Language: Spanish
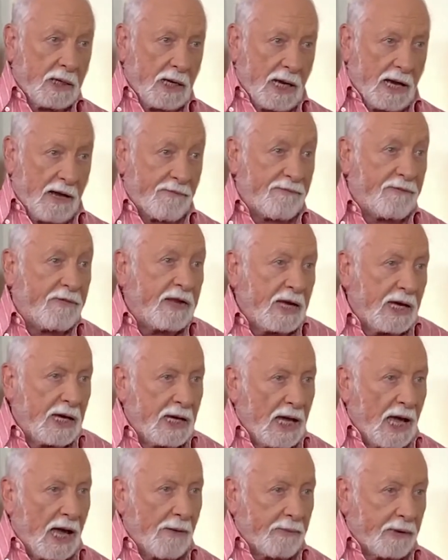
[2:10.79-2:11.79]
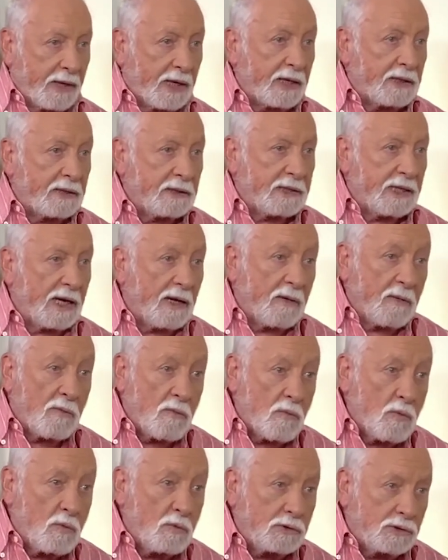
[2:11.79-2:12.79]
afea, avejenta
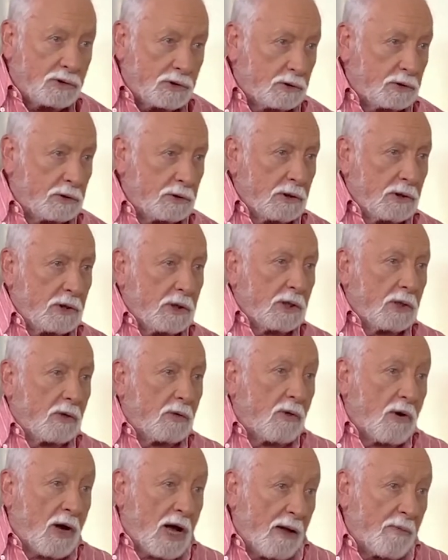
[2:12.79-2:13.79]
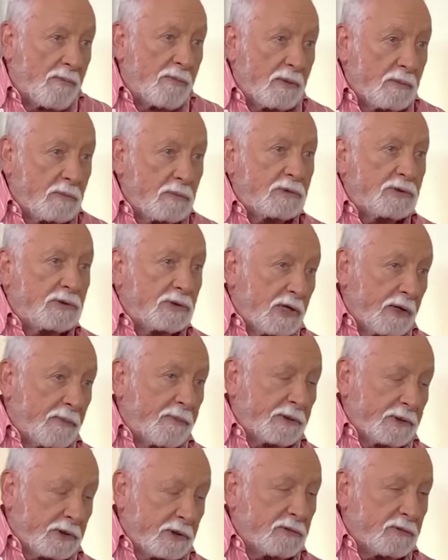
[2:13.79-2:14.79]
mucho o cambia mucho la
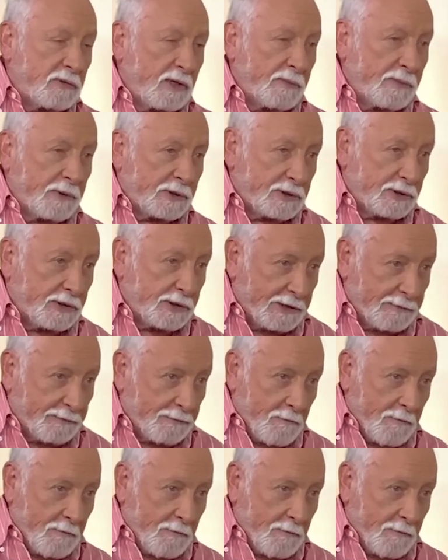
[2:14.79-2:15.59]
expresión de una persona.